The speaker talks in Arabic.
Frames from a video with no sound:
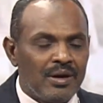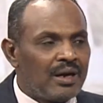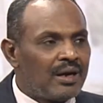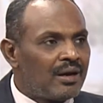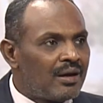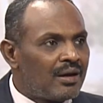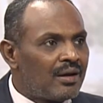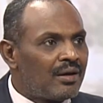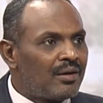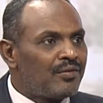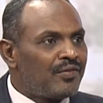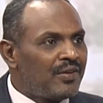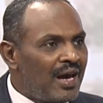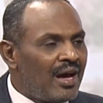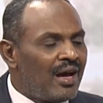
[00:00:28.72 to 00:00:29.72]
أه،
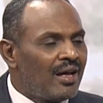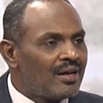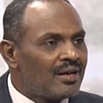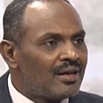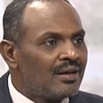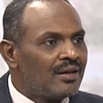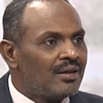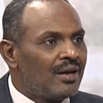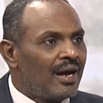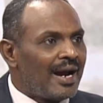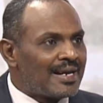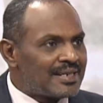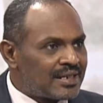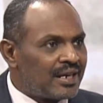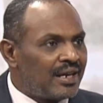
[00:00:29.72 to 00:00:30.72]
فئة
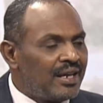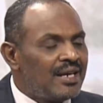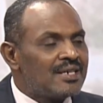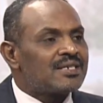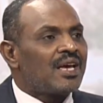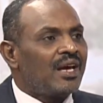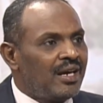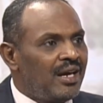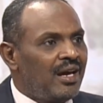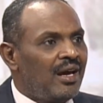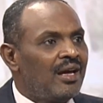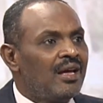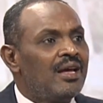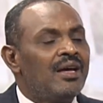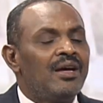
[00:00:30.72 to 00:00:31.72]
عسكرية
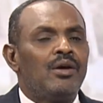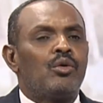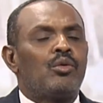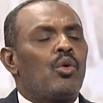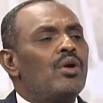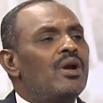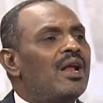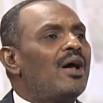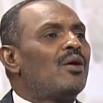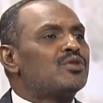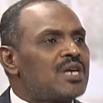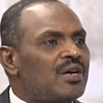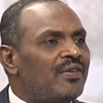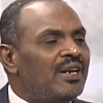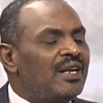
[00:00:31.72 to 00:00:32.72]
صحيح كل
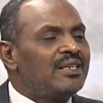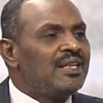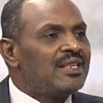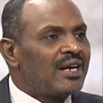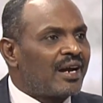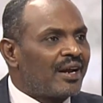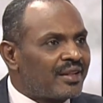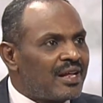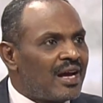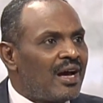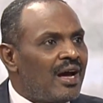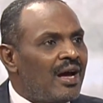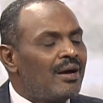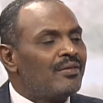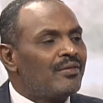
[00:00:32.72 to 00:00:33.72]
الأوصاف التي
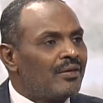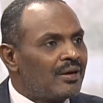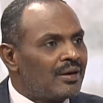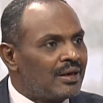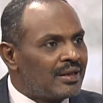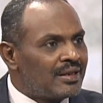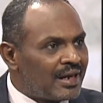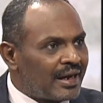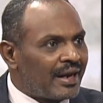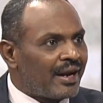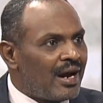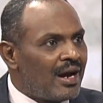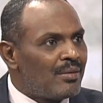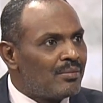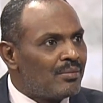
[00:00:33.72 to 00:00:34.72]
ذكرتها
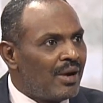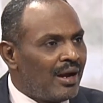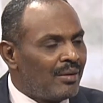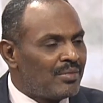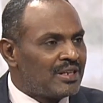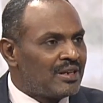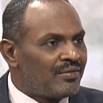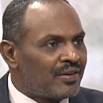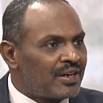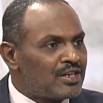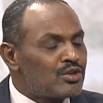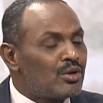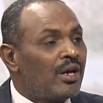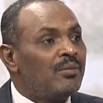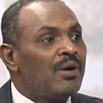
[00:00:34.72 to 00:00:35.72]
ذكرها محمد
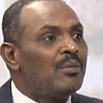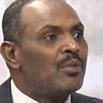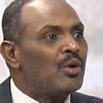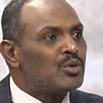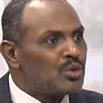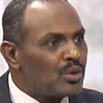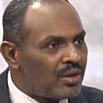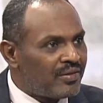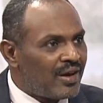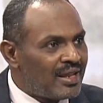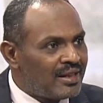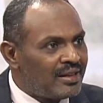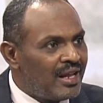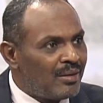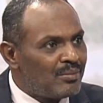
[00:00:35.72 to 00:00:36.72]
الفكي سليمان موجودة في
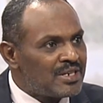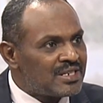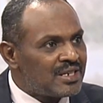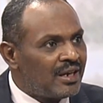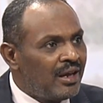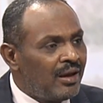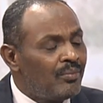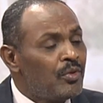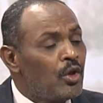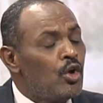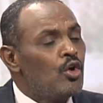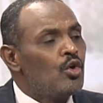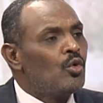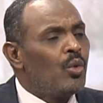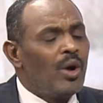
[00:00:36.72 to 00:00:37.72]
هذا الدعم السريع
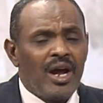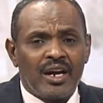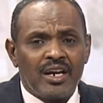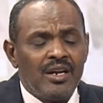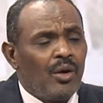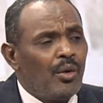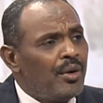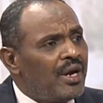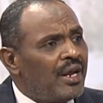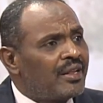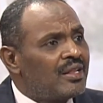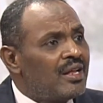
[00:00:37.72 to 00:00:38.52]
ولكنه